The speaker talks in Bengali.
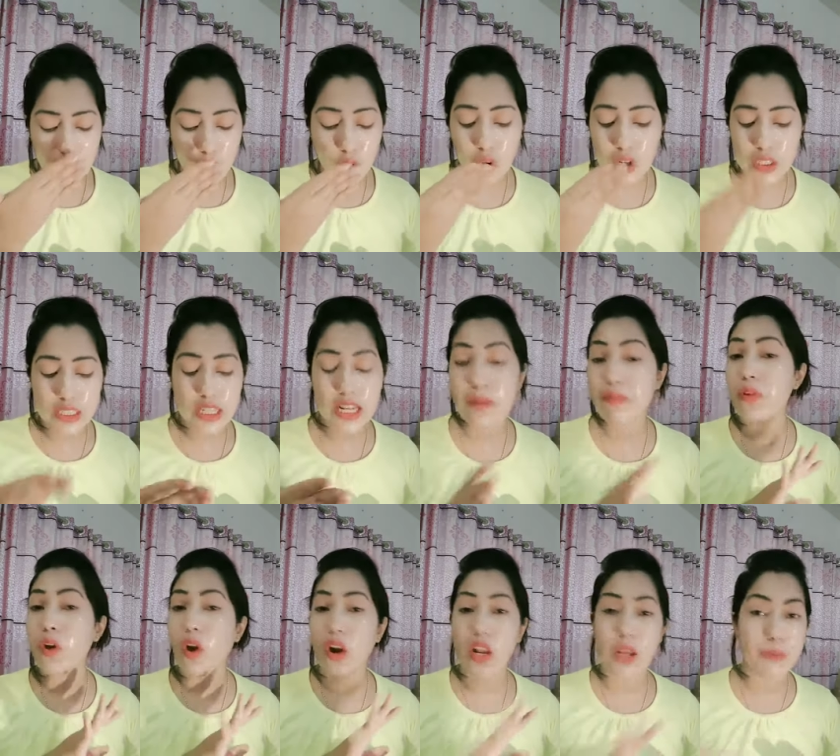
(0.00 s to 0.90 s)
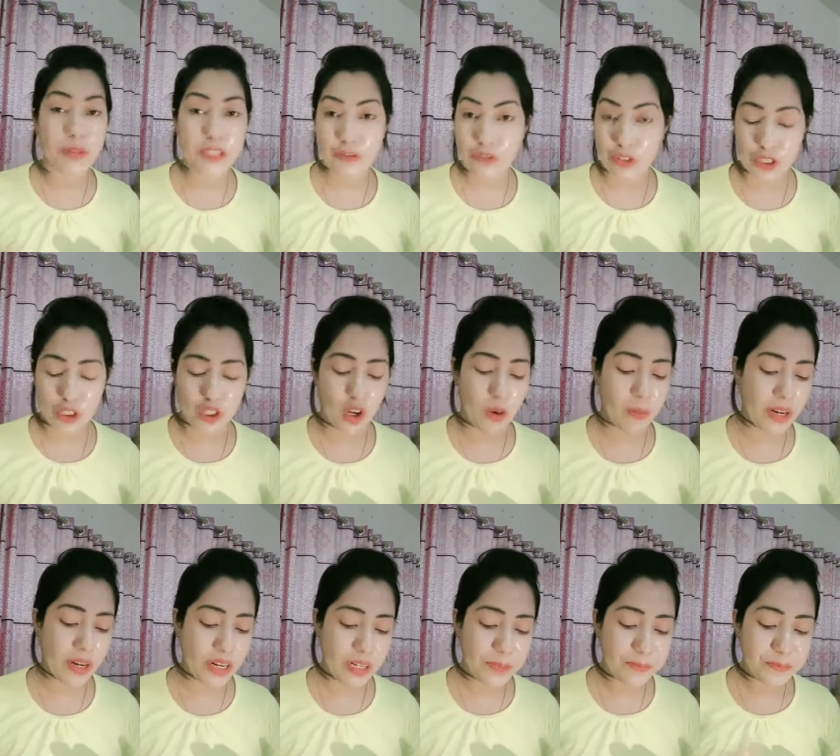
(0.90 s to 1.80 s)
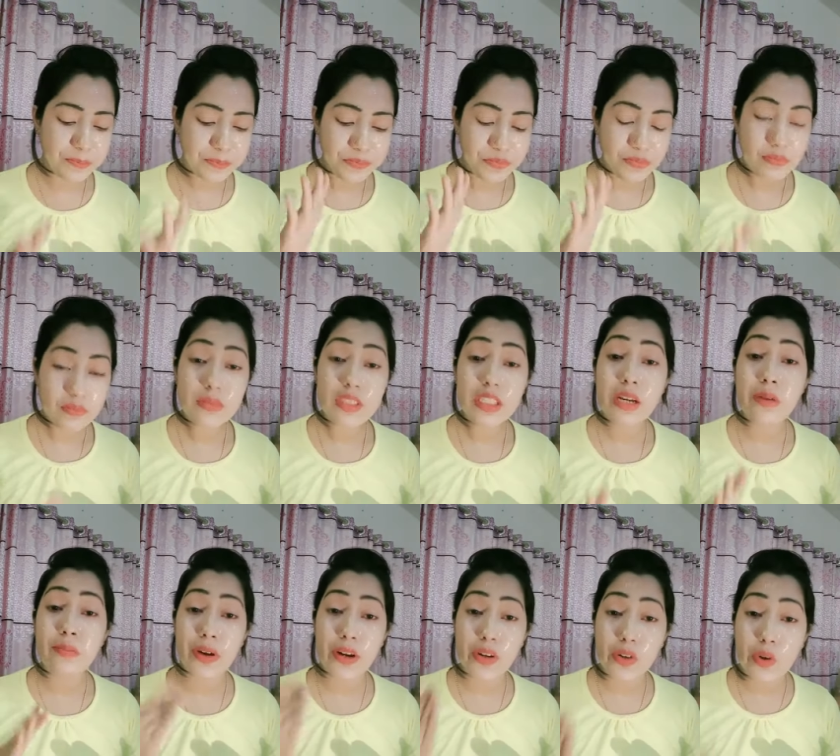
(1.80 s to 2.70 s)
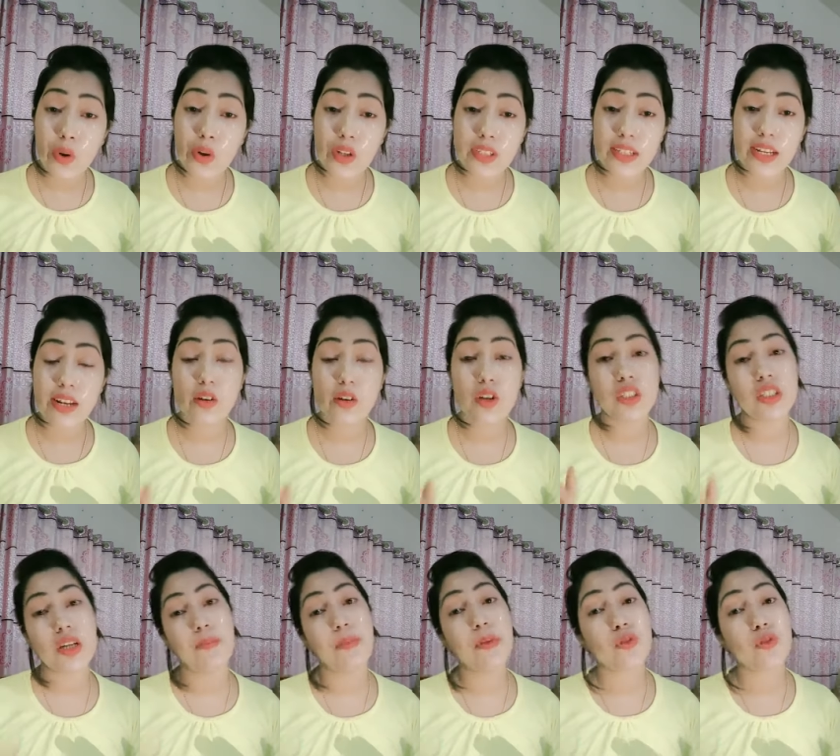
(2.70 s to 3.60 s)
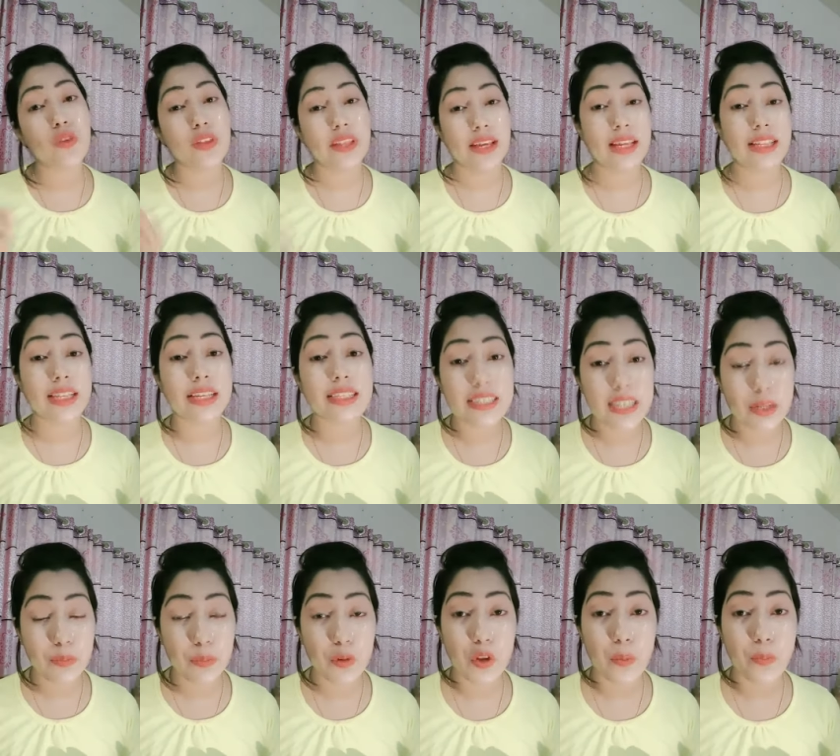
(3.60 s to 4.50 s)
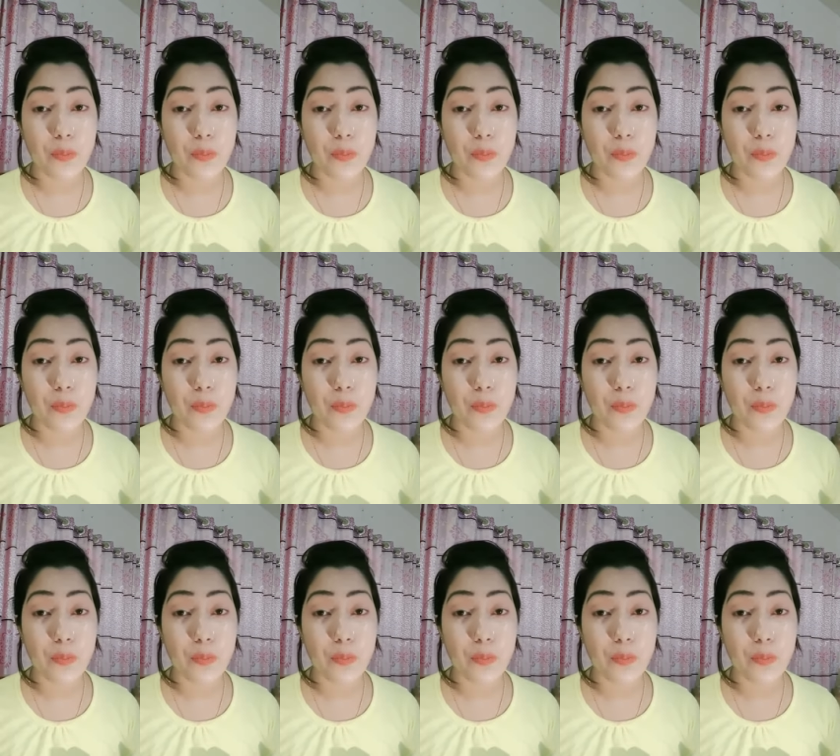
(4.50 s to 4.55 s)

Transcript: গোল জেলে আপনি অনেক বেশি ফর্সা হবেন না বাট গোল জেলে হচ্ছে আপনি দুই থেকে তিন চেট মতো